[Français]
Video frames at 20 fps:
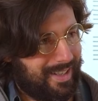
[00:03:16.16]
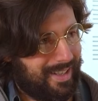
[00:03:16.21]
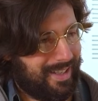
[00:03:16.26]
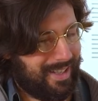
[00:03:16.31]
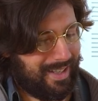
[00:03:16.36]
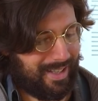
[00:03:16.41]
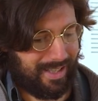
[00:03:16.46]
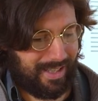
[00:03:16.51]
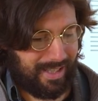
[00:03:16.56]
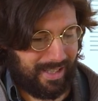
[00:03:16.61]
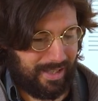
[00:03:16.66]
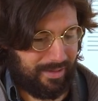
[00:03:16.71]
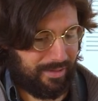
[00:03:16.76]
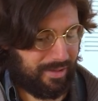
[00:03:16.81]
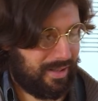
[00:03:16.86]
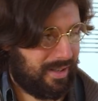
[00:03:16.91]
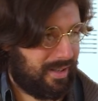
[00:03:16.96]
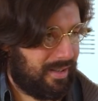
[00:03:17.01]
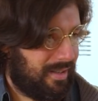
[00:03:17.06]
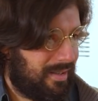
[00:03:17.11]
Il a Et
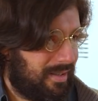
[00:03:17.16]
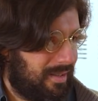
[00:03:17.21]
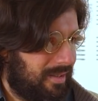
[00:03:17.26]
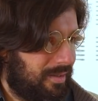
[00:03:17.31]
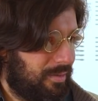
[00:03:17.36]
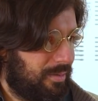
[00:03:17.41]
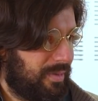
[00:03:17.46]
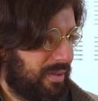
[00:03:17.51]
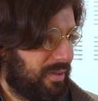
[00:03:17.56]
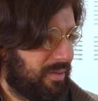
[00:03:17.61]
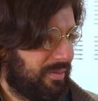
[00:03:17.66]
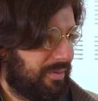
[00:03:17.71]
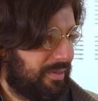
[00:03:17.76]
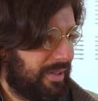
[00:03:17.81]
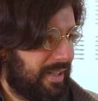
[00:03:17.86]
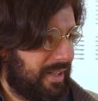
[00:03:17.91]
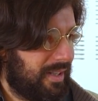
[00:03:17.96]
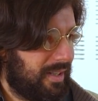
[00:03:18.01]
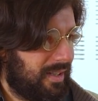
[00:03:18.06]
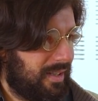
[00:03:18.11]
voilà, numéro
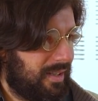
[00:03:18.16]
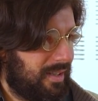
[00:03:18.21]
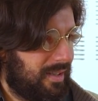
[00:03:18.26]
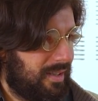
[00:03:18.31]
vert.